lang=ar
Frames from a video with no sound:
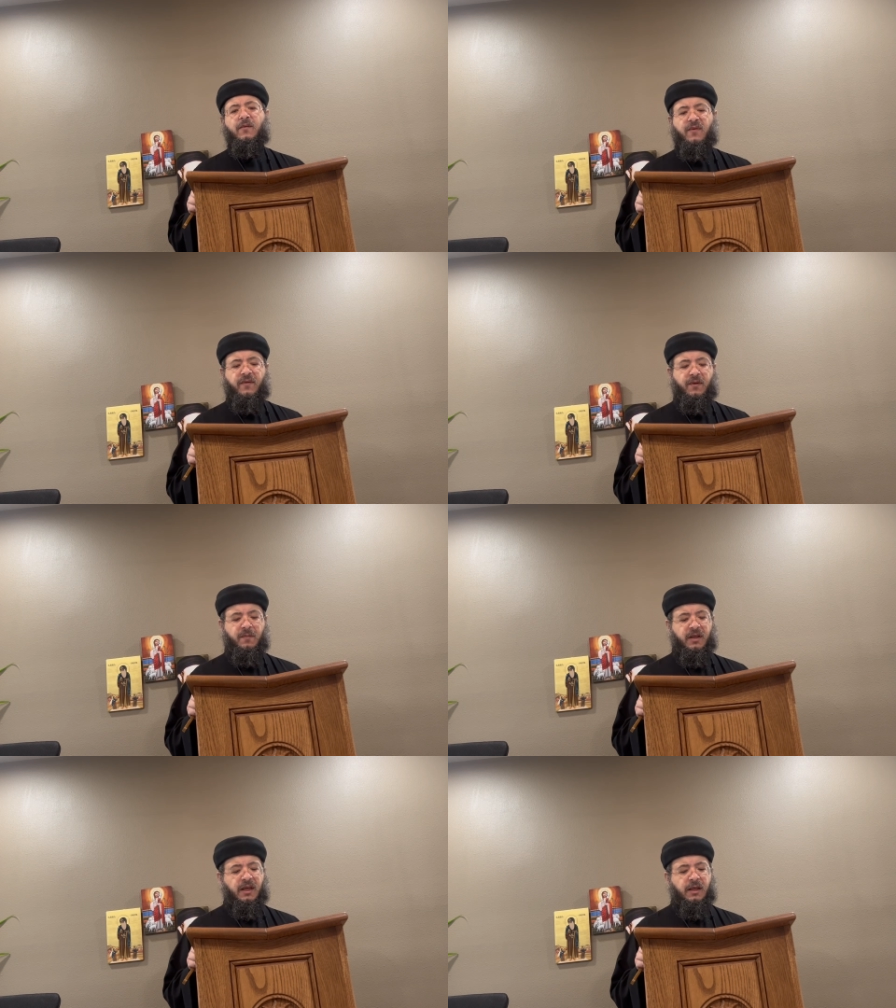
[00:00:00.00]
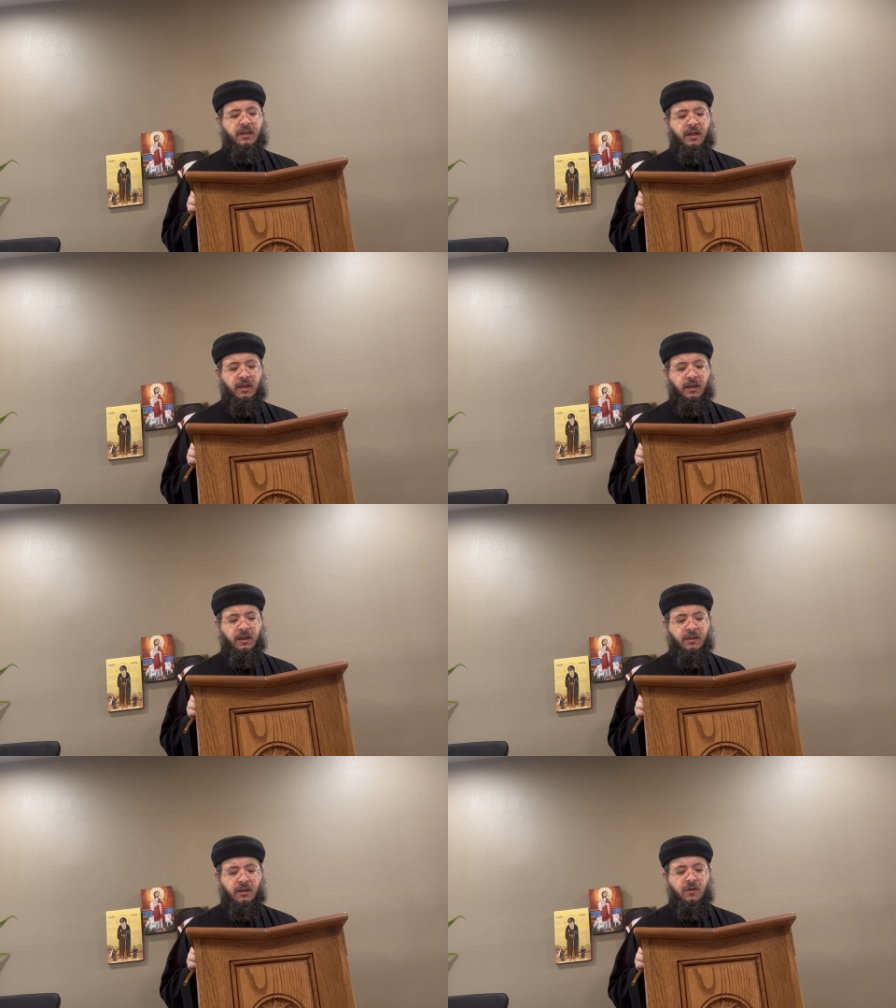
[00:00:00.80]
ففي المجيء
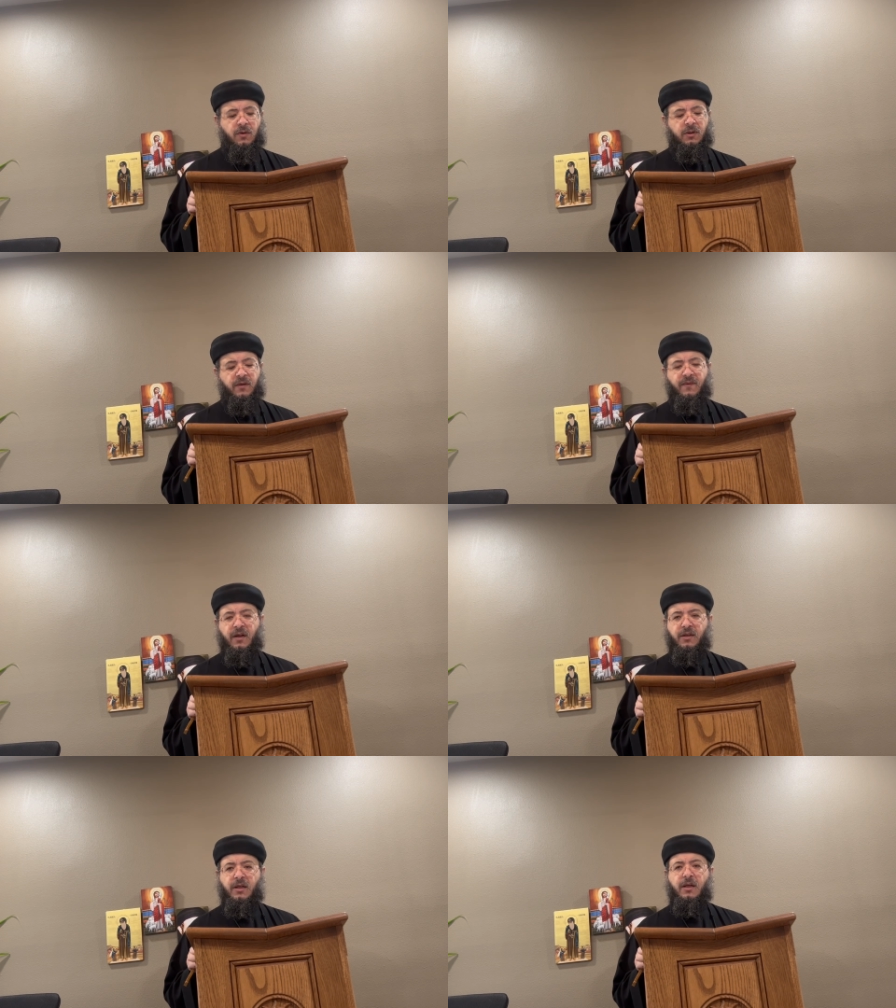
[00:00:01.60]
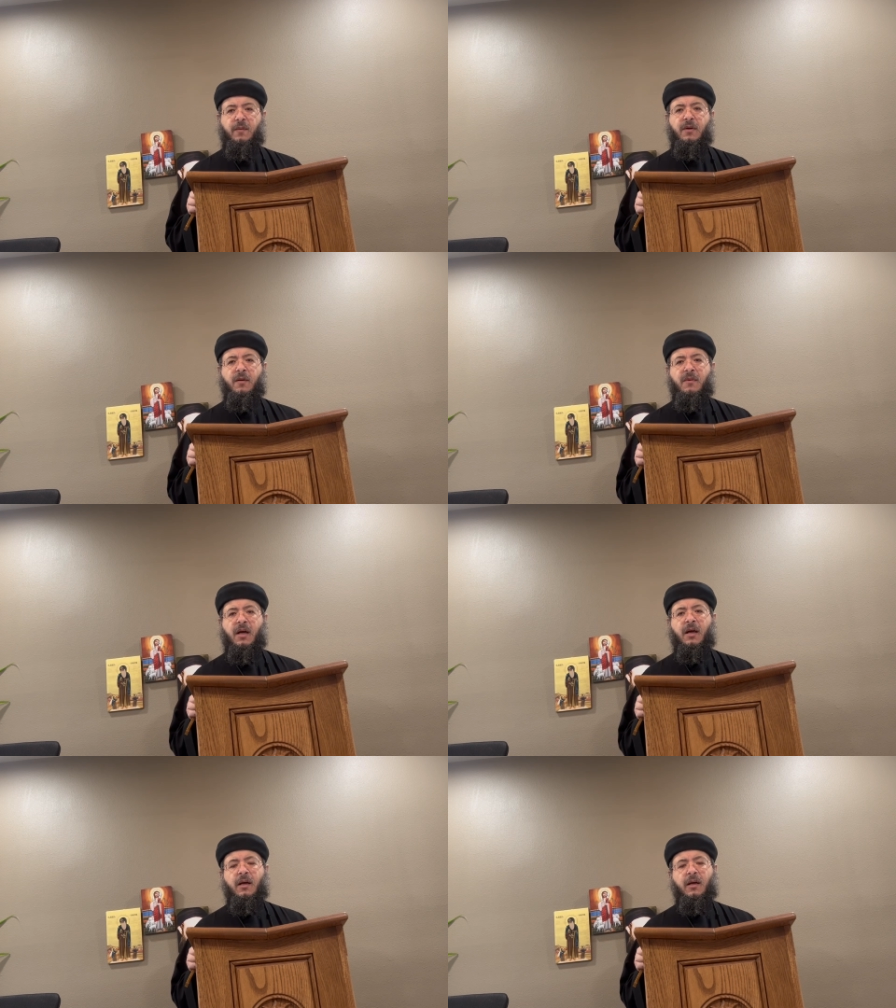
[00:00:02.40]
التاني سنخطف عشان نبقى
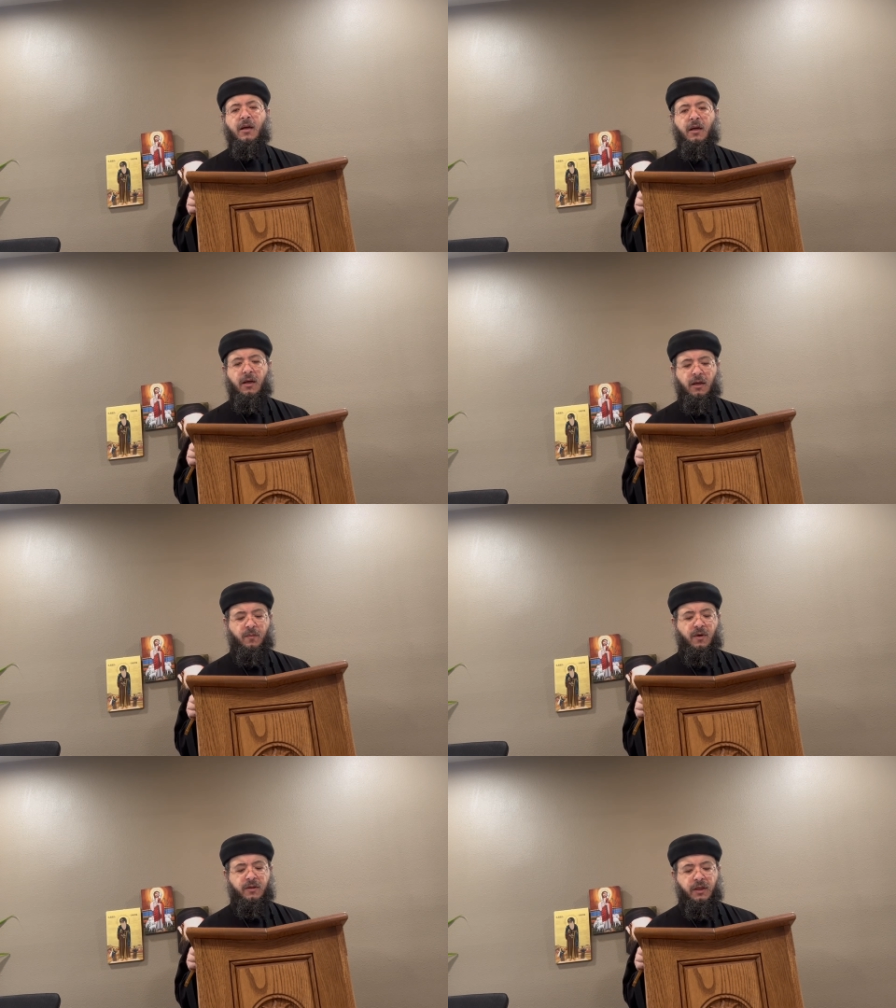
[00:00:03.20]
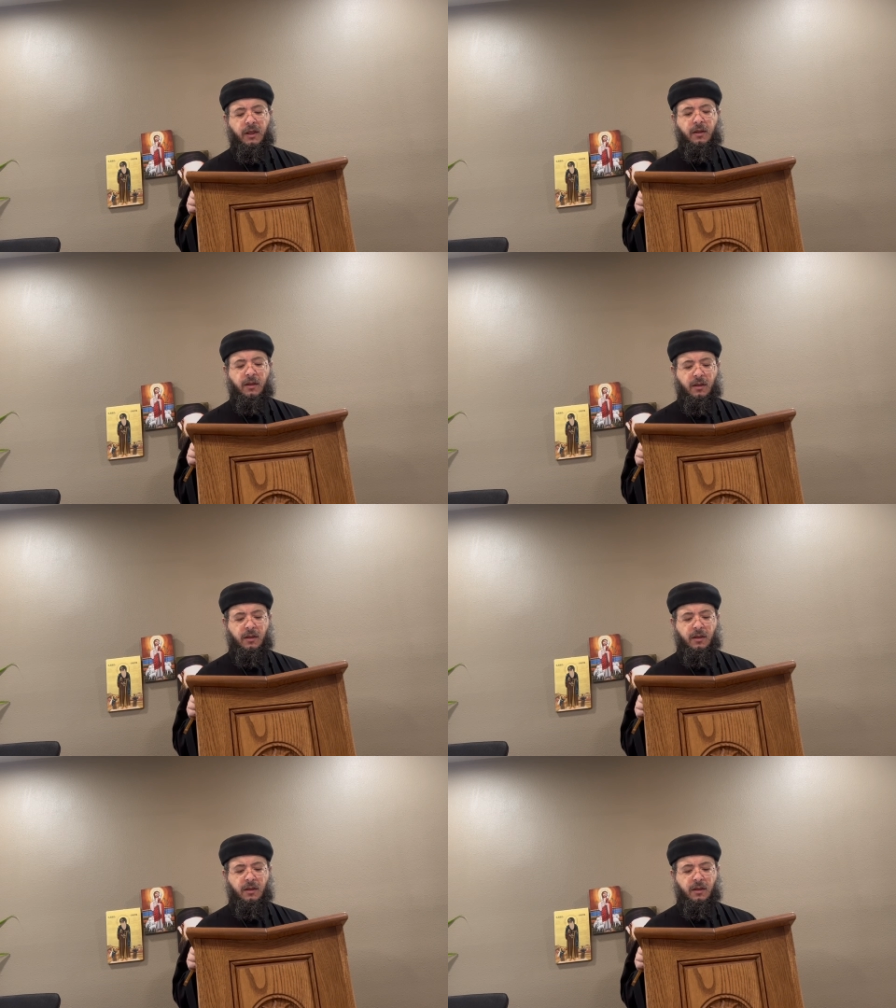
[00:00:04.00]
مع الباقين